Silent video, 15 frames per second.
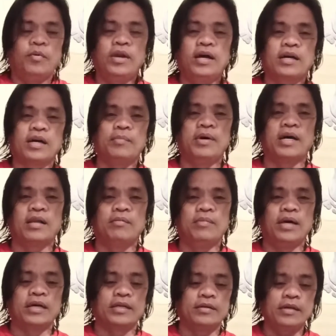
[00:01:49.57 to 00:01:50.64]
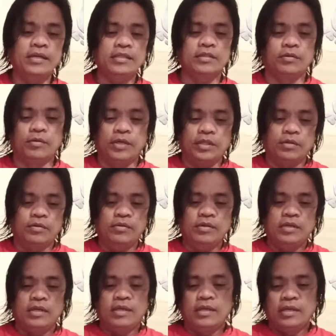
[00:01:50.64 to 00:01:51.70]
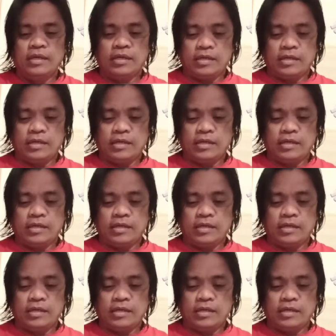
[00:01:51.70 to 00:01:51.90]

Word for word: walang kabakal vlogger. So ito,